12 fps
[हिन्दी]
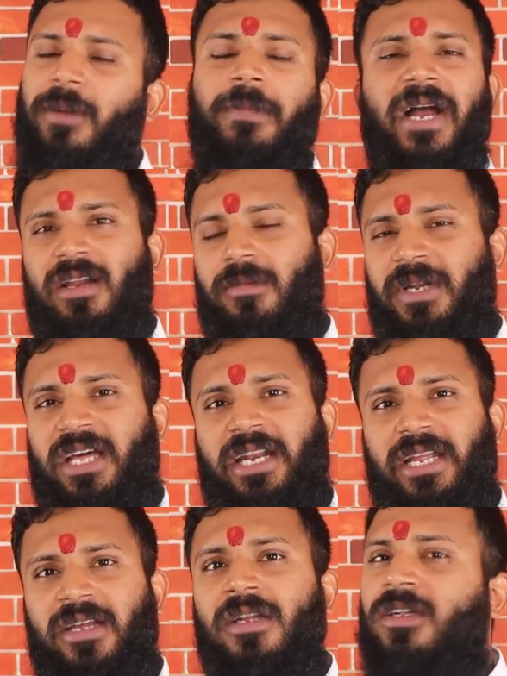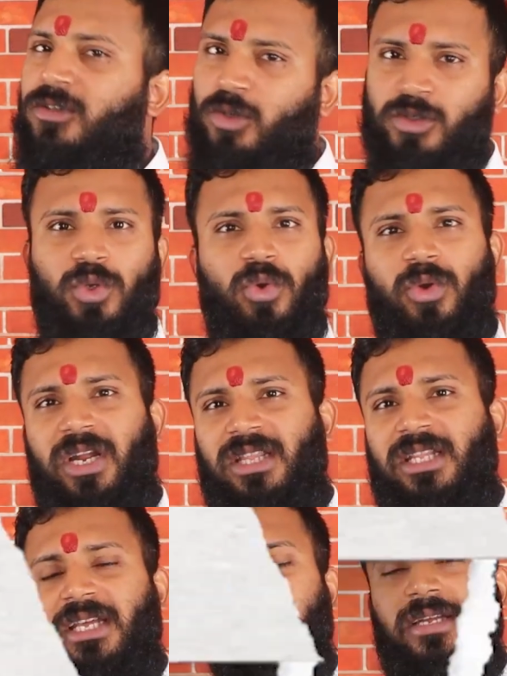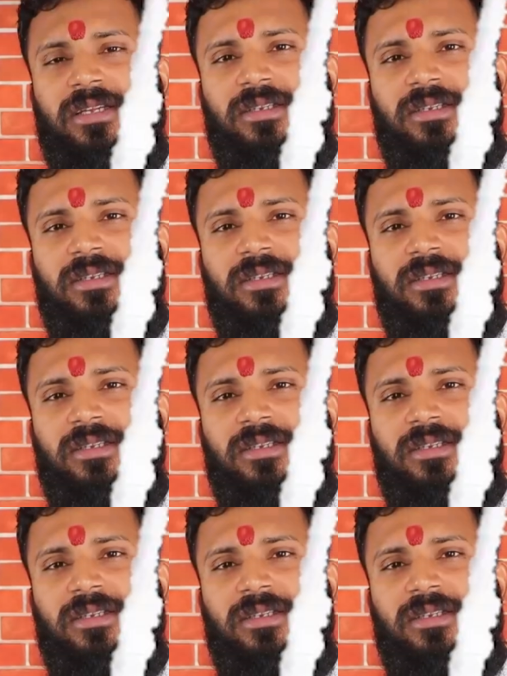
का पागल बना रहे हैं तो शुरू करते हैं